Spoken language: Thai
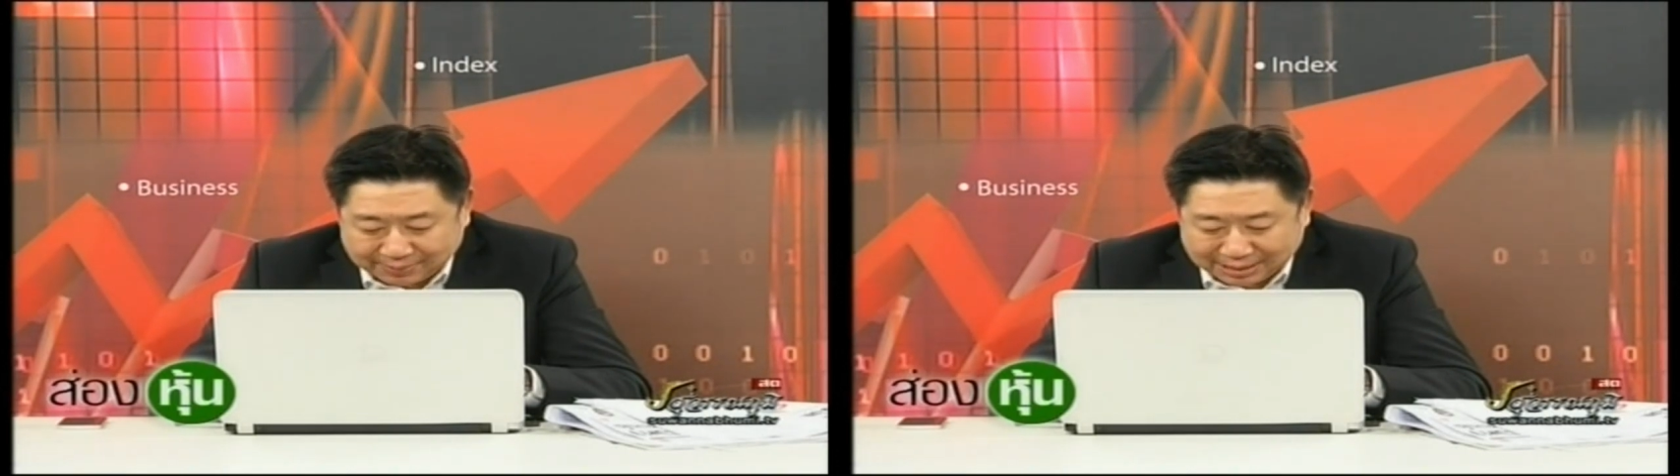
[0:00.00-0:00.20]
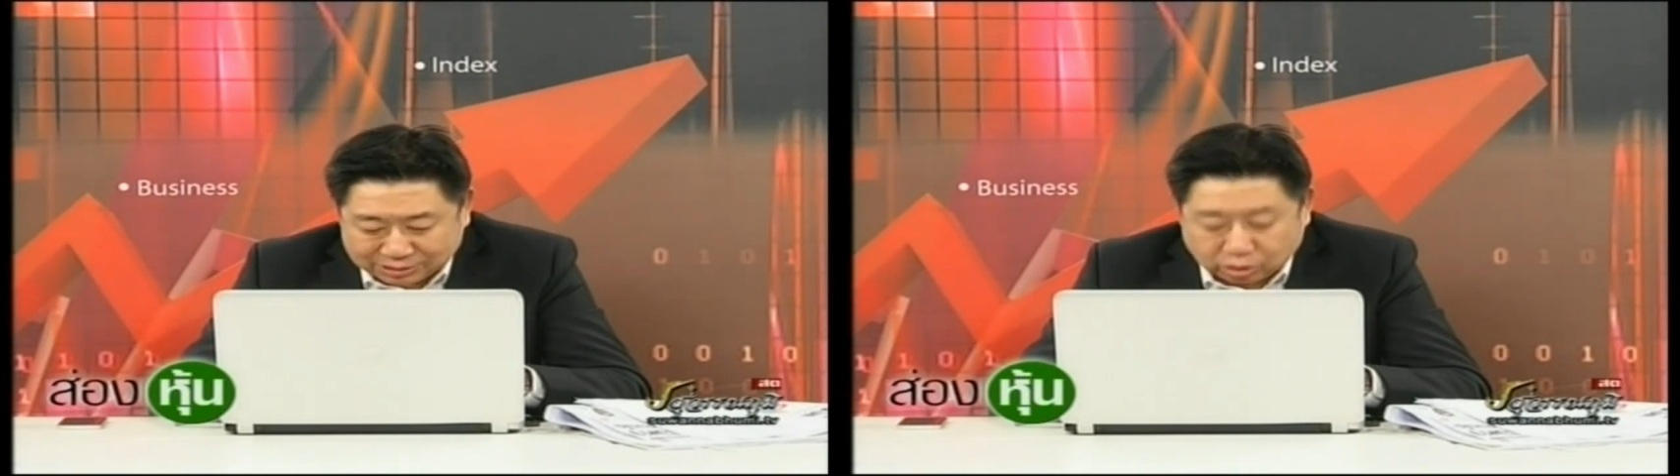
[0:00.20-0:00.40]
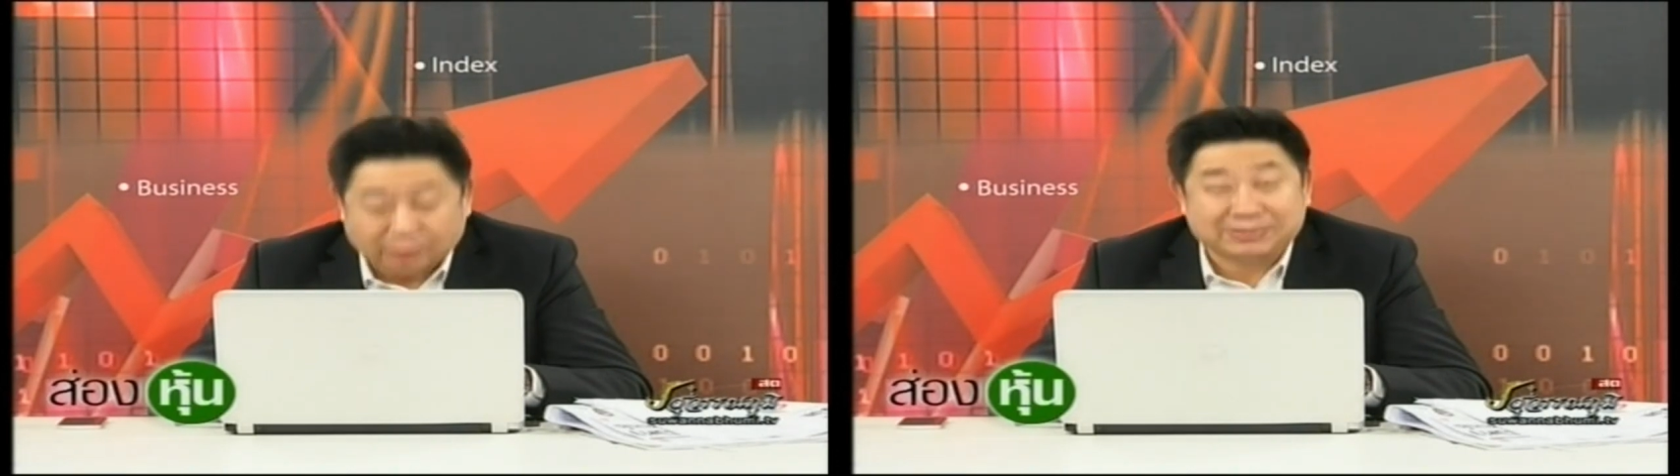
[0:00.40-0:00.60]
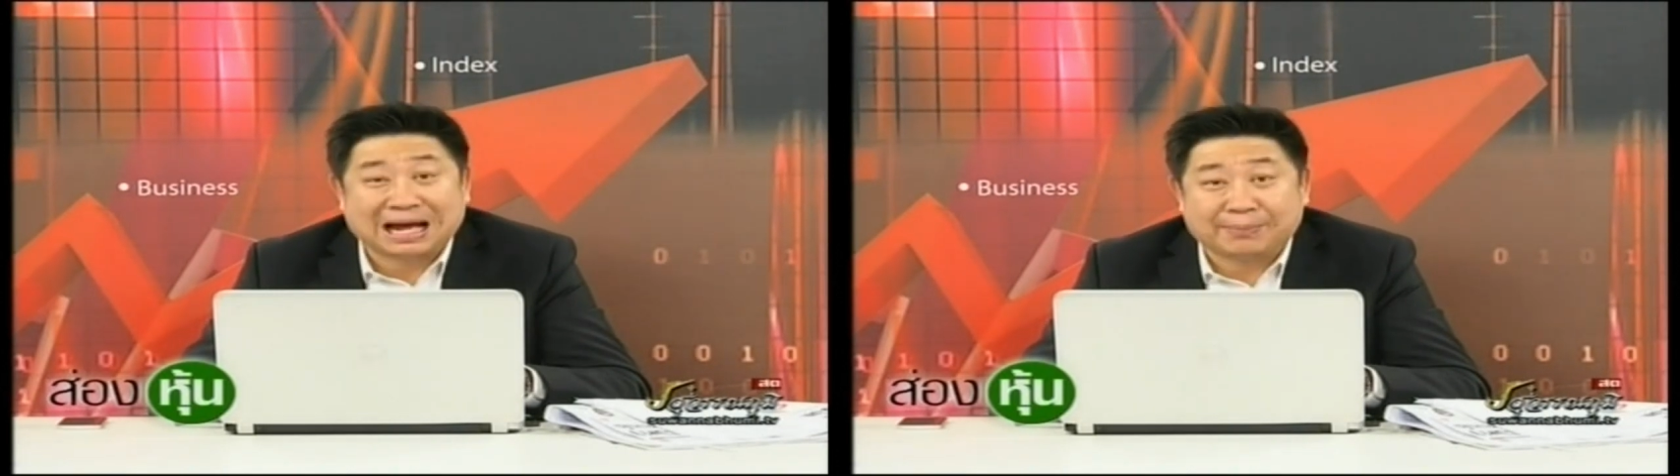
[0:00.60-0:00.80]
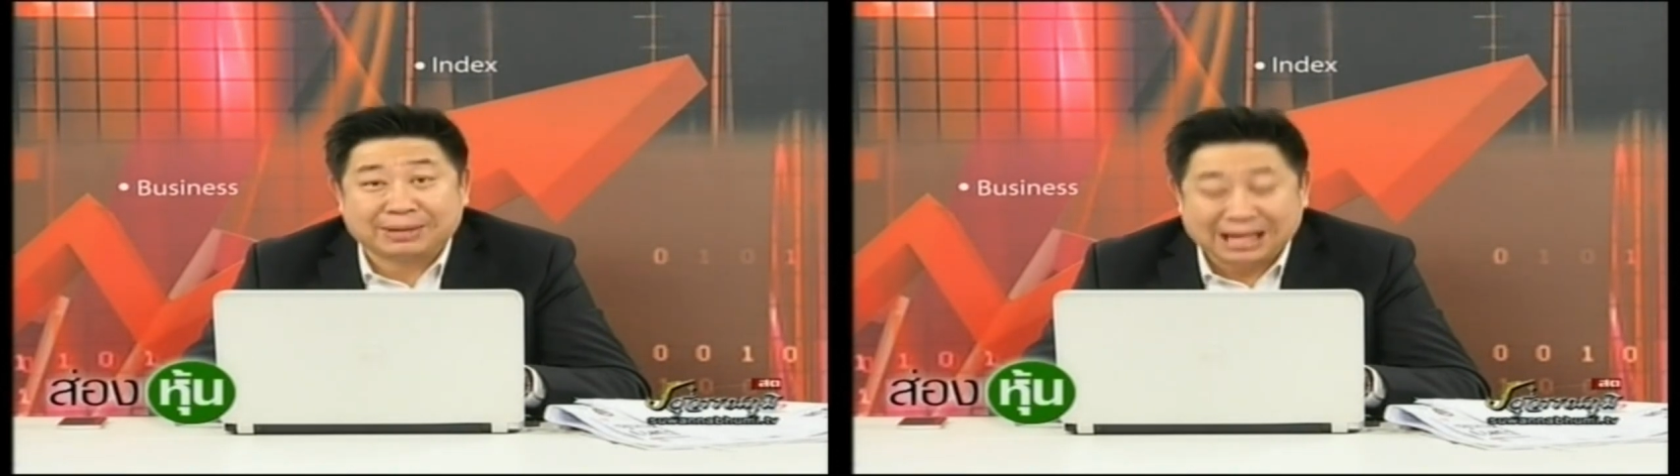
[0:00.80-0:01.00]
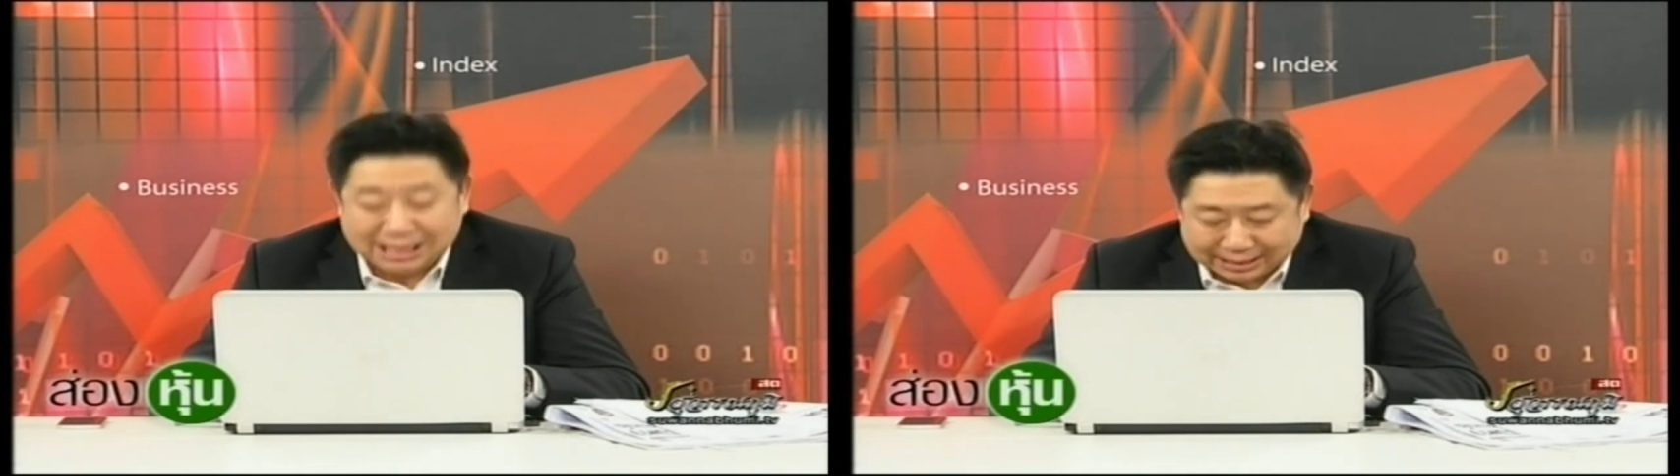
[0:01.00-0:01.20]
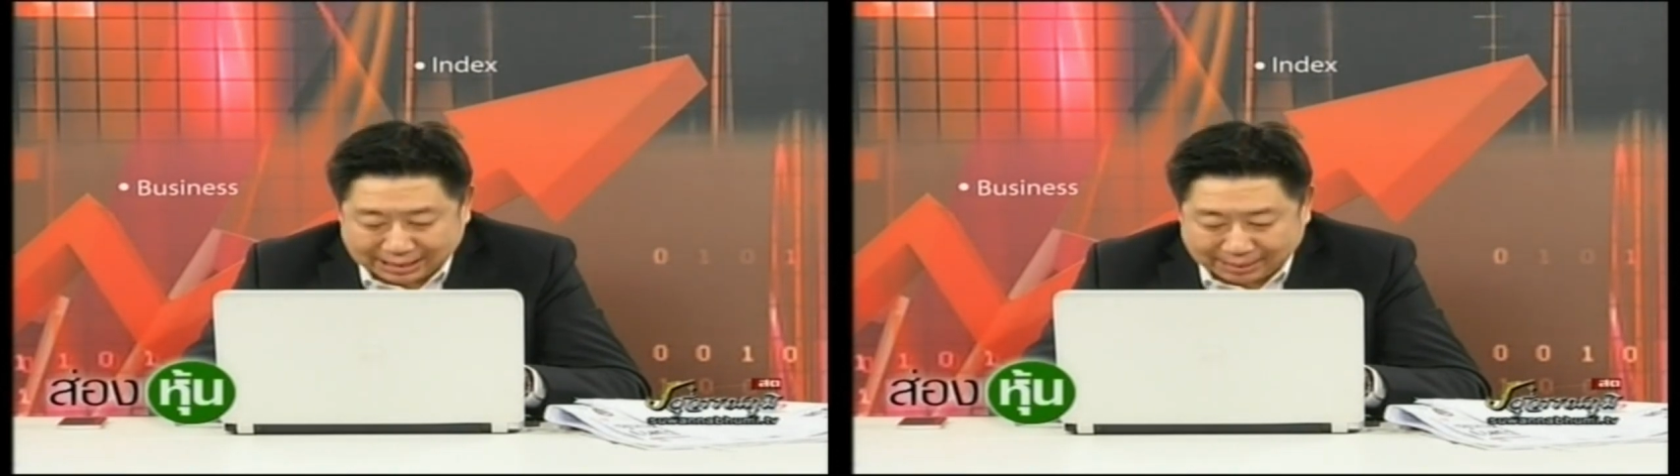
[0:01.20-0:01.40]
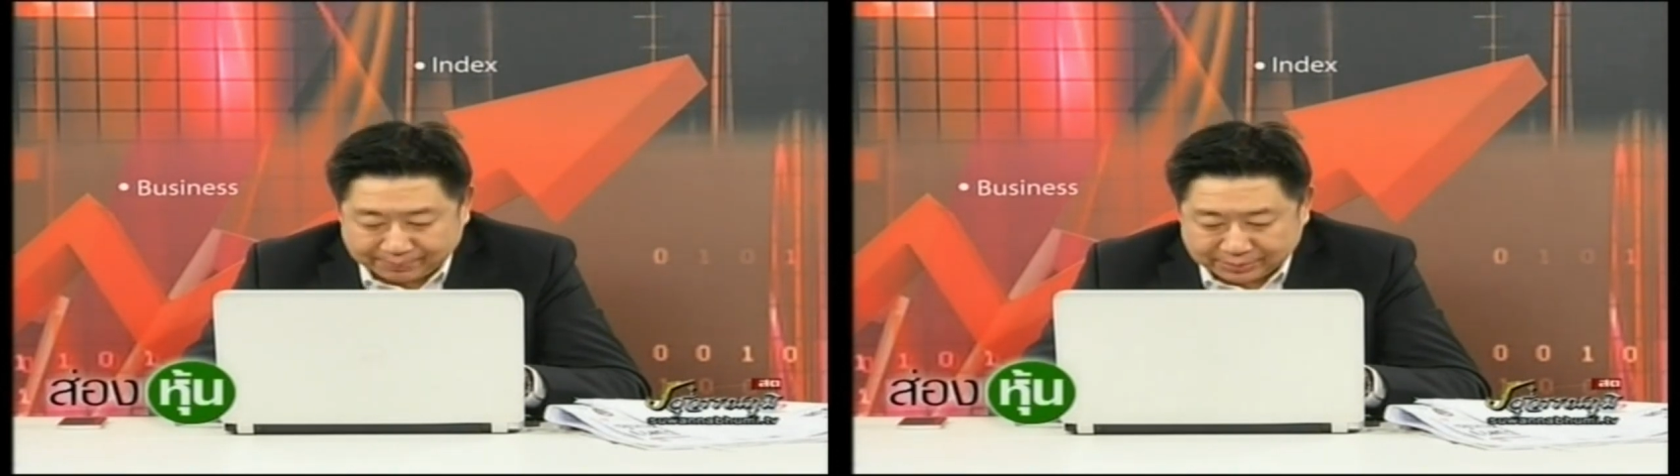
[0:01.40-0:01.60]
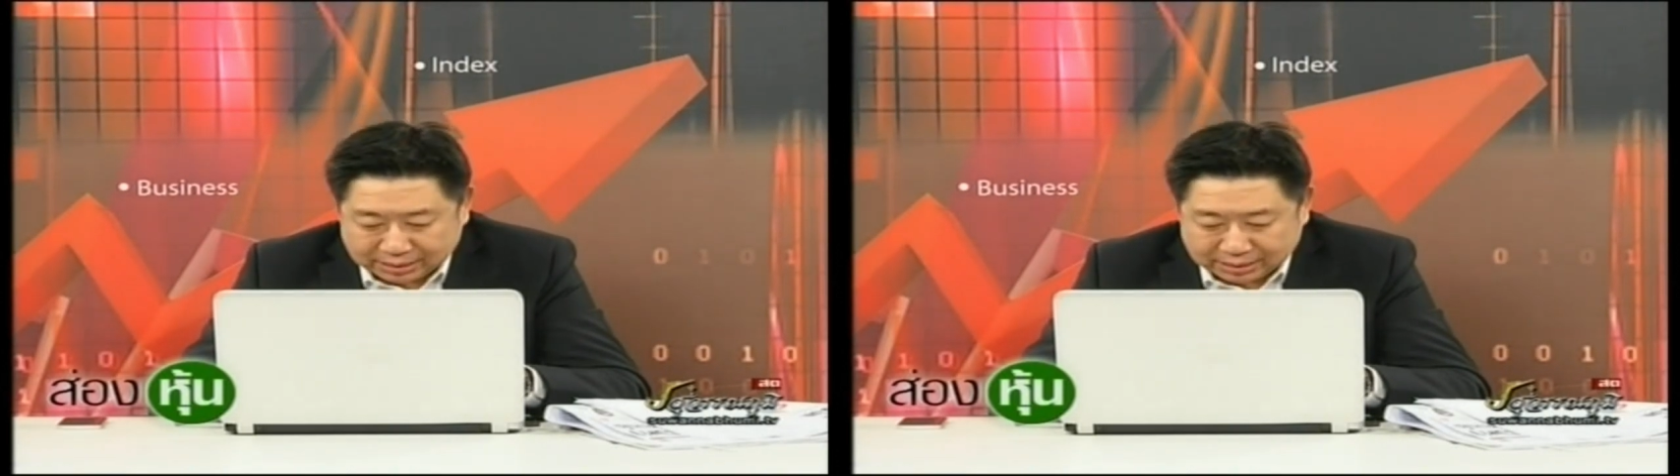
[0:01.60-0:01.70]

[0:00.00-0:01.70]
สามารถส่งคำถามมาได้เลยครับ